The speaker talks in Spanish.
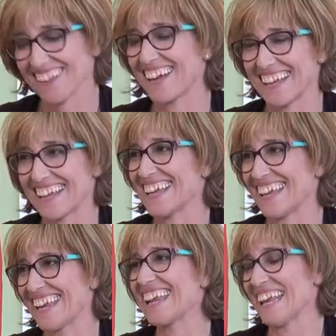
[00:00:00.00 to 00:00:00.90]
Hay, que,
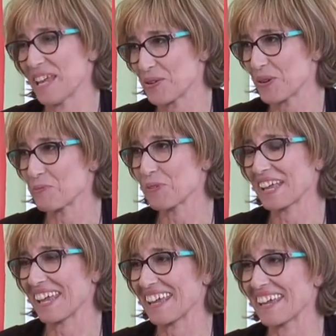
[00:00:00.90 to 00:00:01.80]
leer el libro,
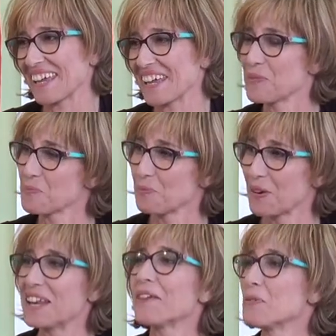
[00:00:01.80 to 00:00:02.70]
porque
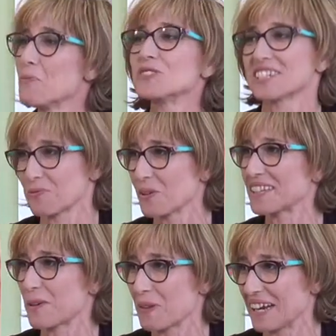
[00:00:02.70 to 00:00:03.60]
pueden haber muchas
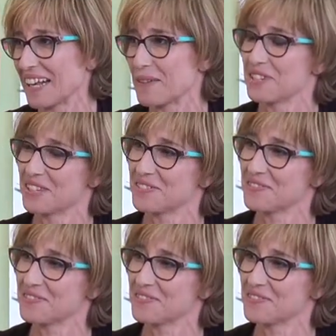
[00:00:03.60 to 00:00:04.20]
vueltas por el camino.